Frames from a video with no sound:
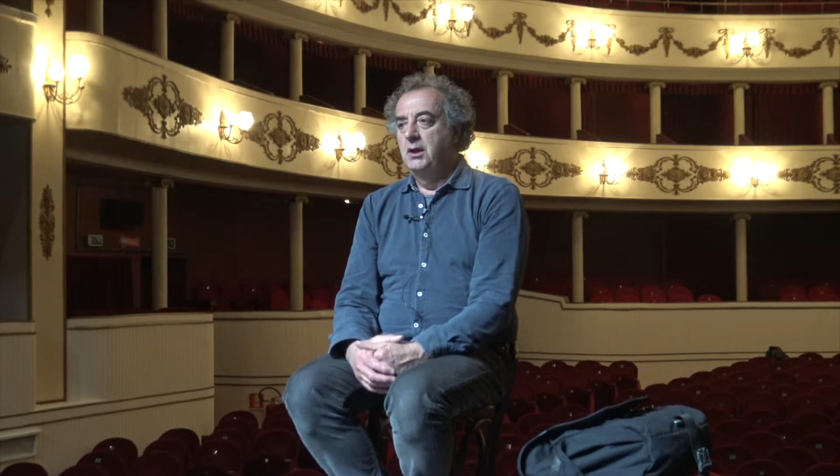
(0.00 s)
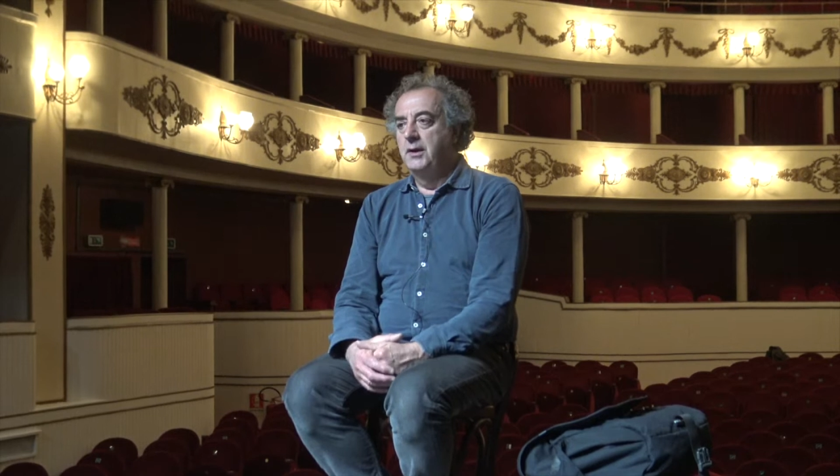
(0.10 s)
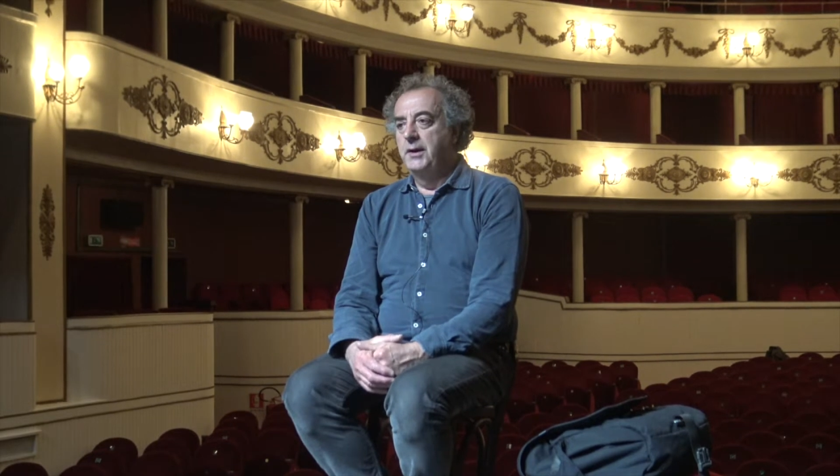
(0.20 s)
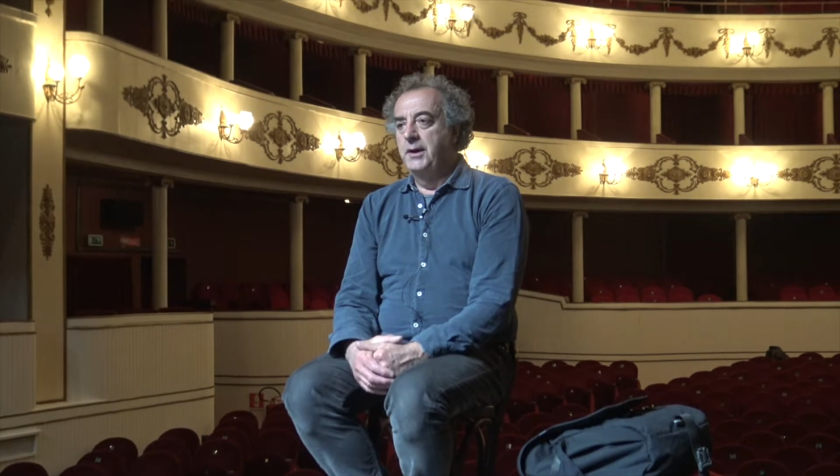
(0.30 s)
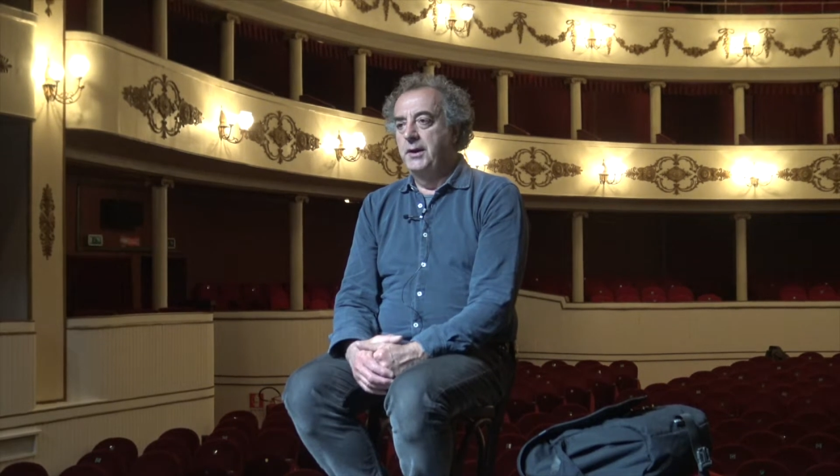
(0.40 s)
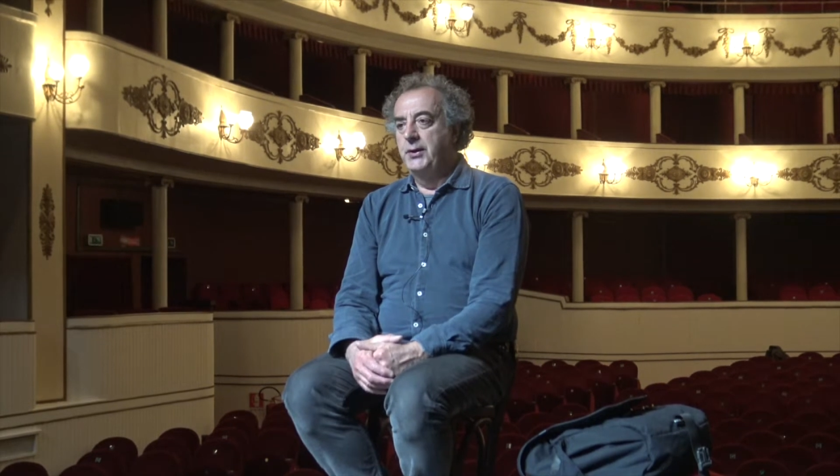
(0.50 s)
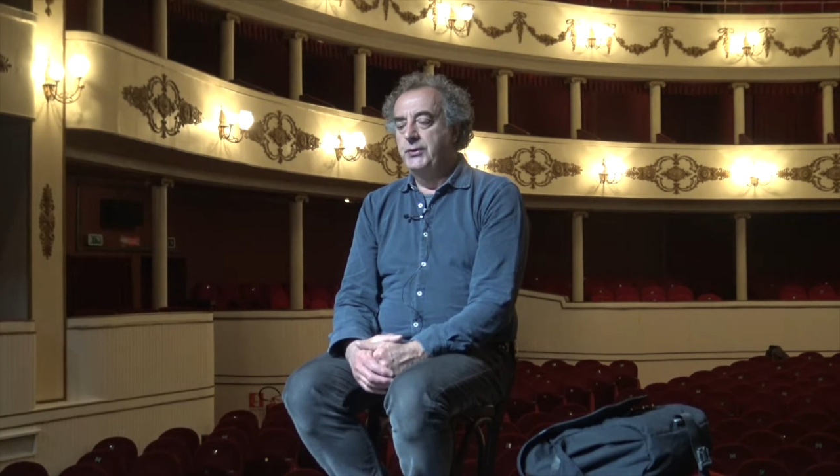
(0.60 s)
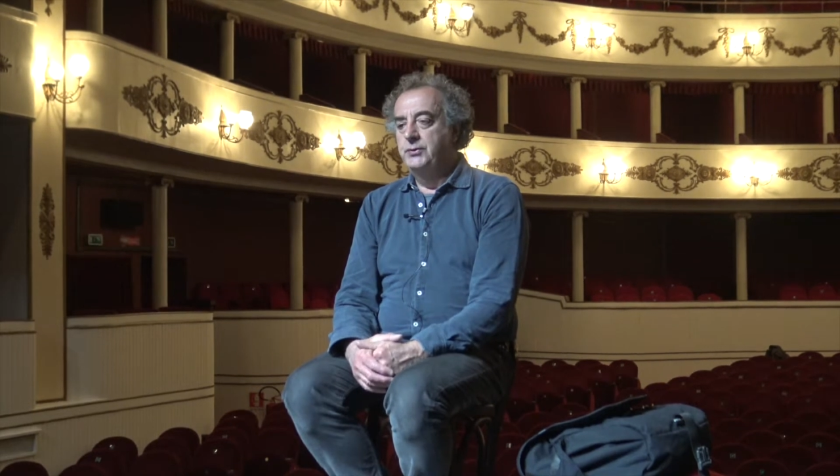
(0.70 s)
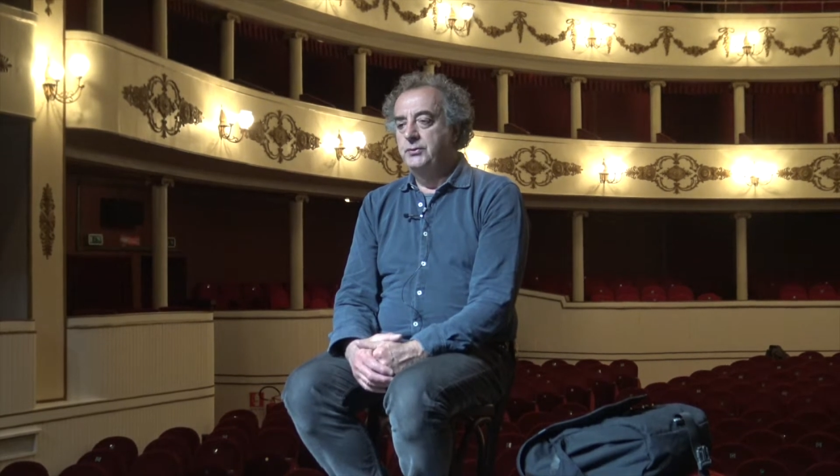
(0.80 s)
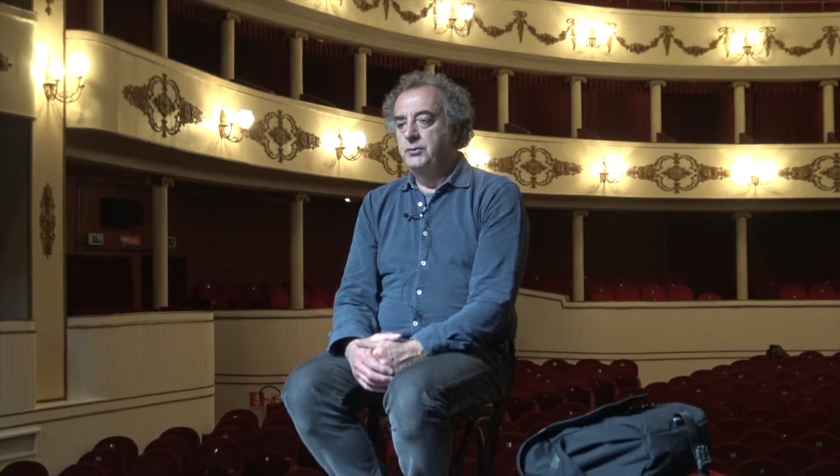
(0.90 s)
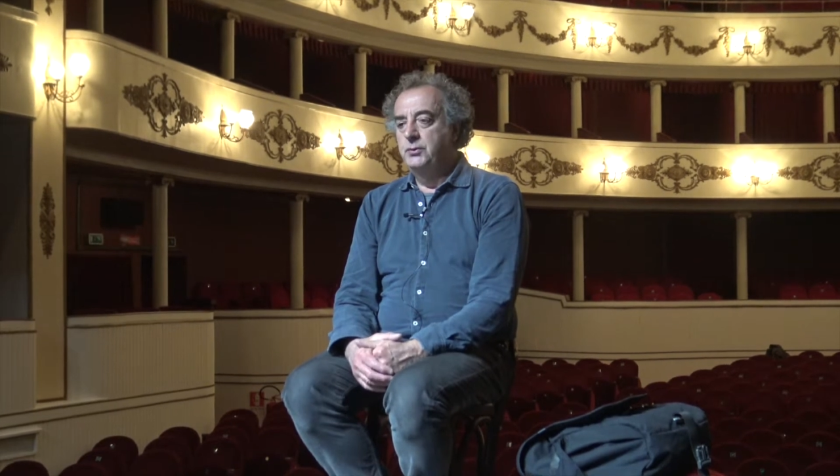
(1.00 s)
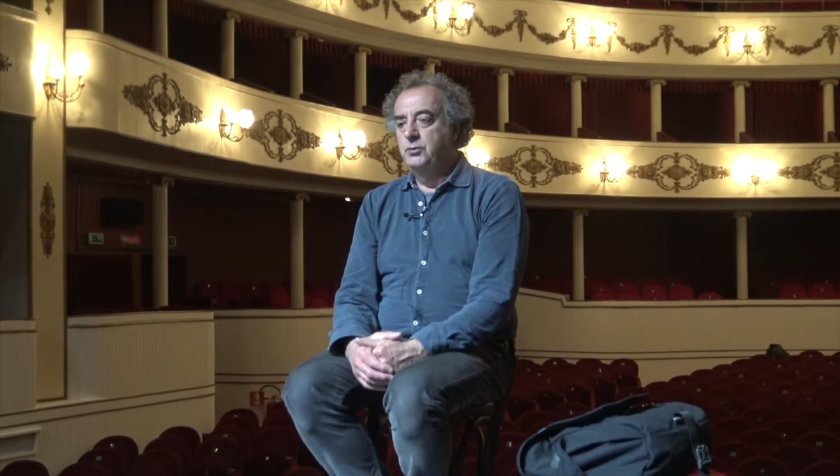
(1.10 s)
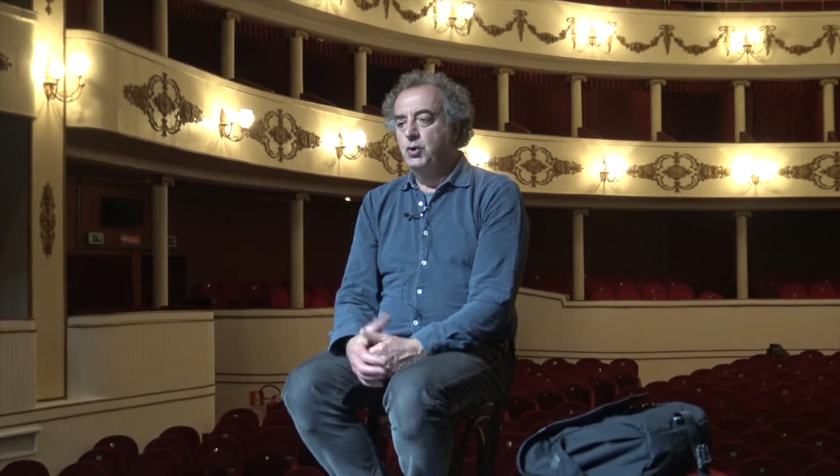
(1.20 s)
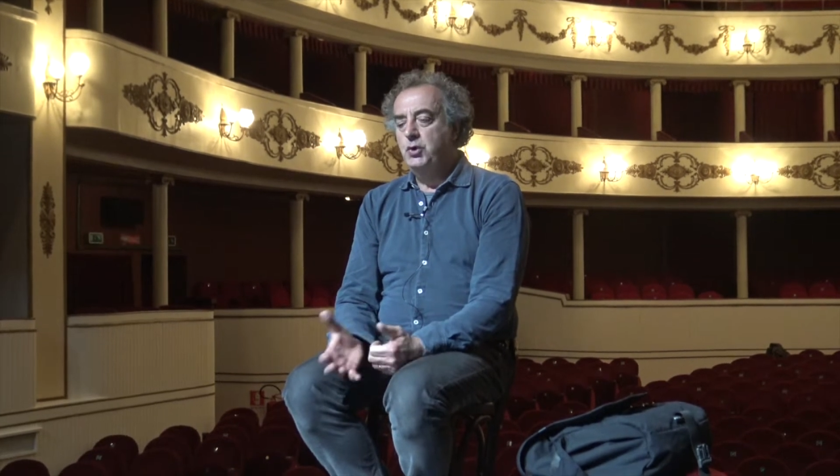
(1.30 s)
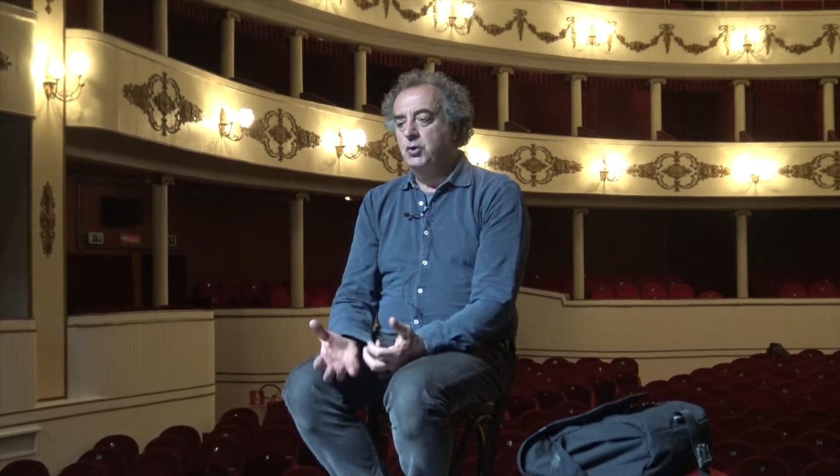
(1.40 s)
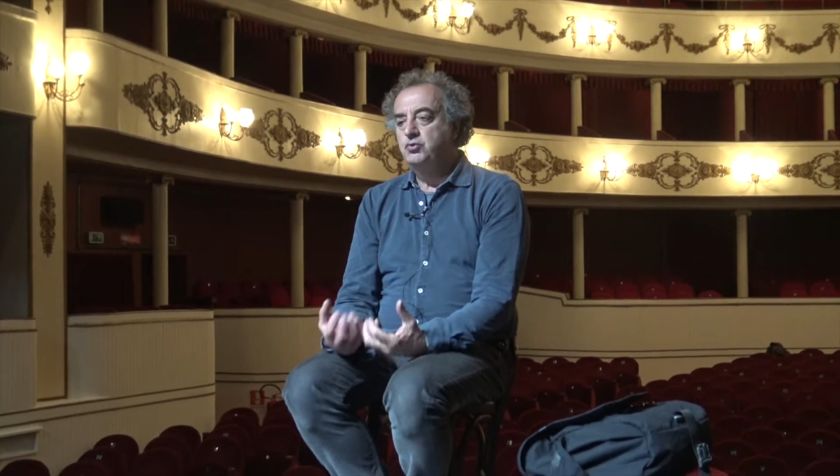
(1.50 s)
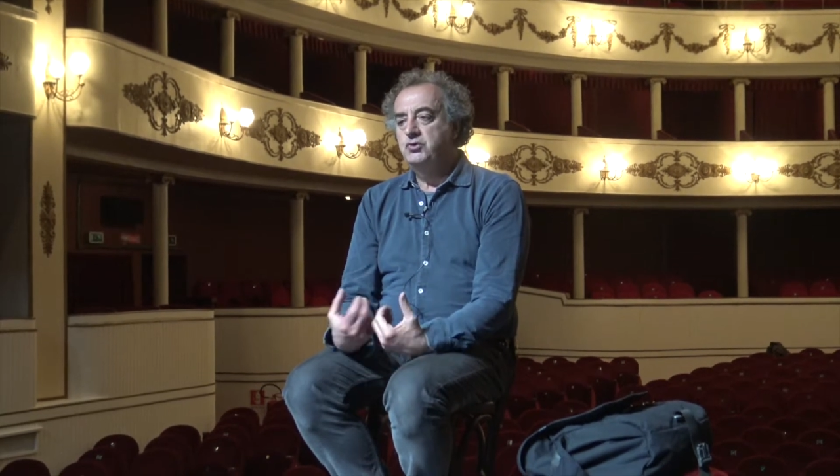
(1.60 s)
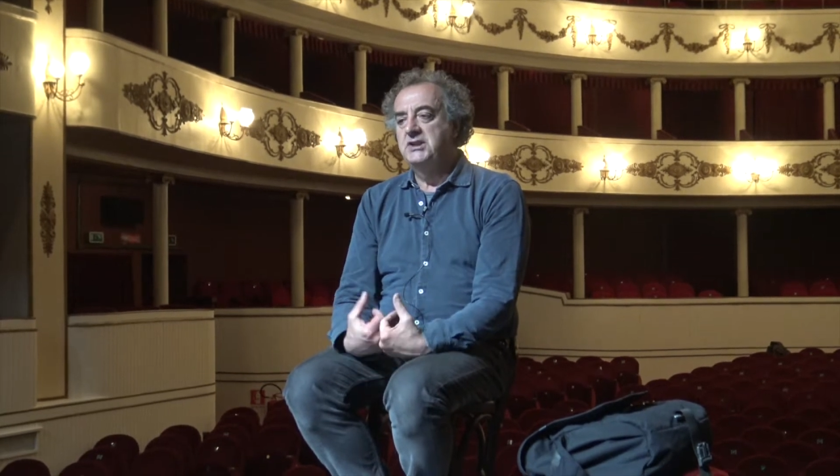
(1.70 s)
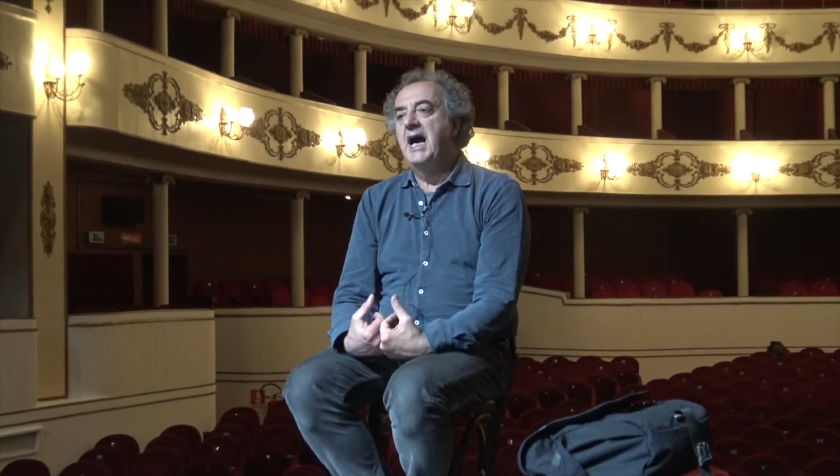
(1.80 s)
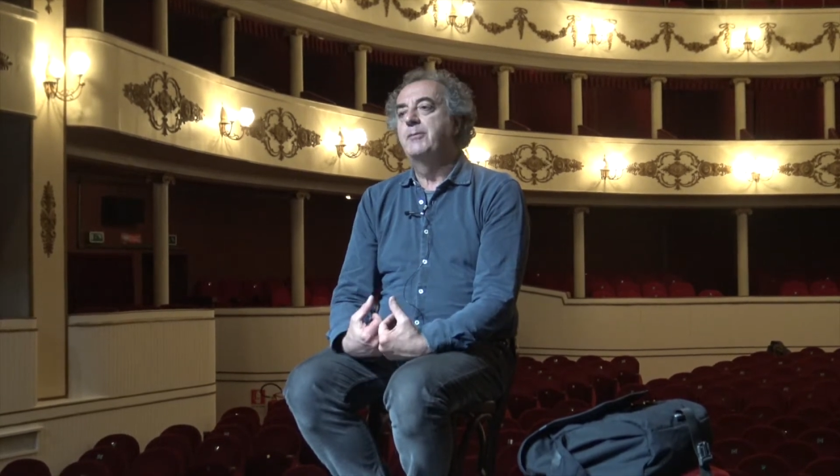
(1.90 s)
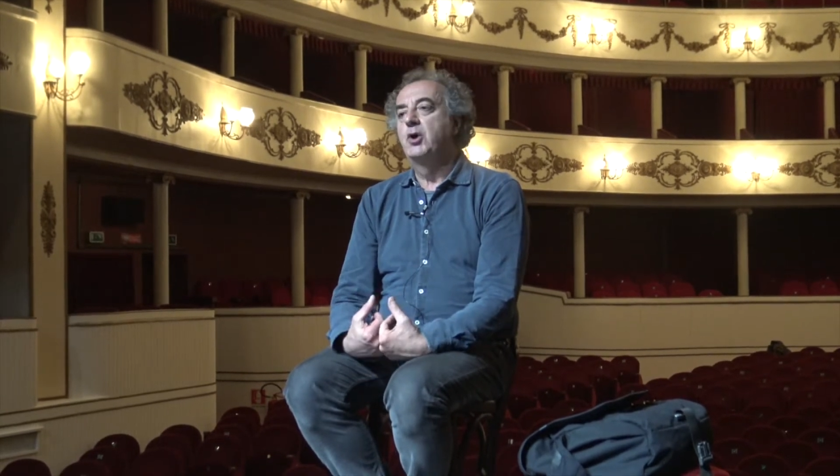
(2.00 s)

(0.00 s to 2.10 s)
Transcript: Eh, noi non siamo